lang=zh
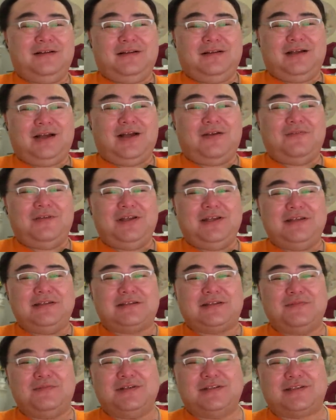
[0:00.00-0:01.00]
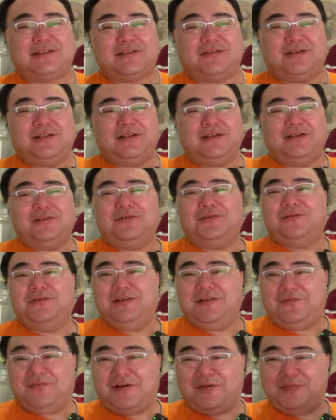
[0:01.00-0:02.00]
汉文帝这么喜欢邓通，
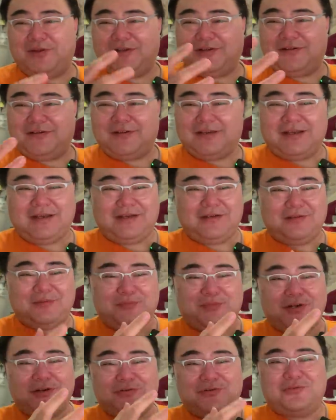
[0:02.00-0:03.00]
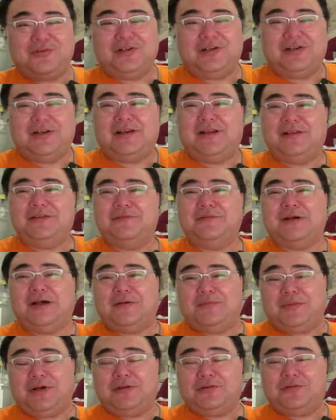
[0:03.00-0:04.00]
一方面是你看这梦中之人，对吧？
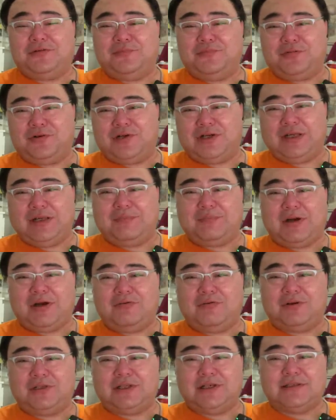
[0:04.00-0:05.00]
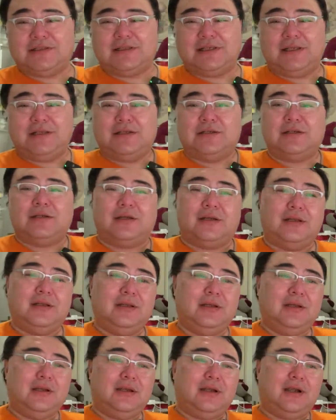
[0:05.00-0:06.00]
梦中可以帮我登仙之人，
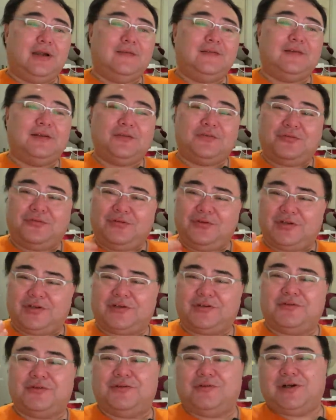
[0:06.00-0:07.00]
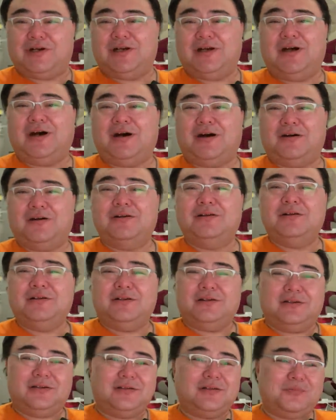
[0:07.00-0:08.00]
而且确实对我很好，
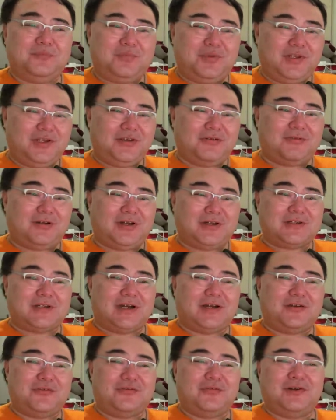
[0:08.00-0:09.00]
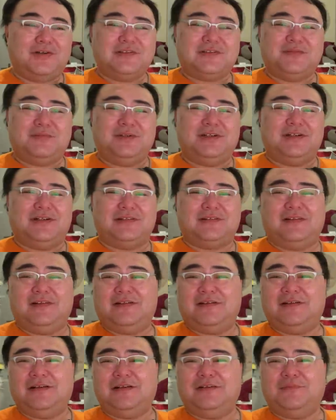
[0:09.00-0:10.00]
屁股上长个疮这么恶心
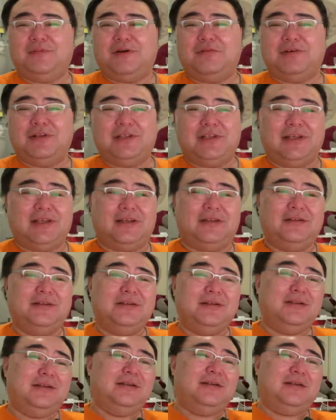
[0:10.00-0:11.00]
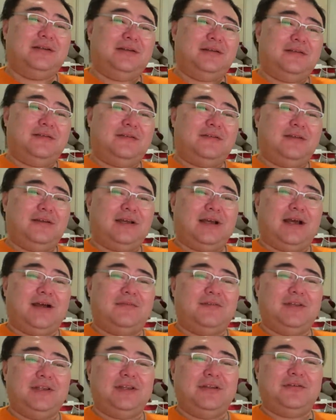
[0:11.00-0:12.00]
的事他都帮我舔。所以汉
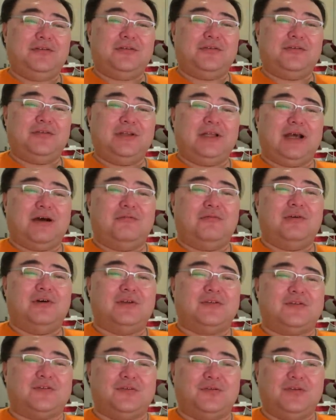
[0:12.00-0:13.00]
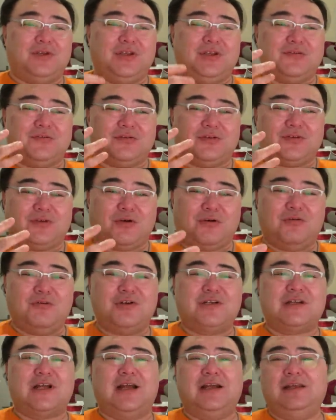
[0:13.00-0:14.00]
文帝就说，那我送一座铜
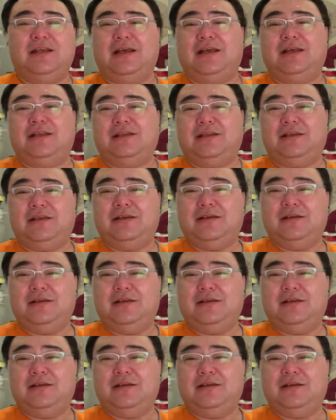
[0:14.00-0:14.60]
山给你。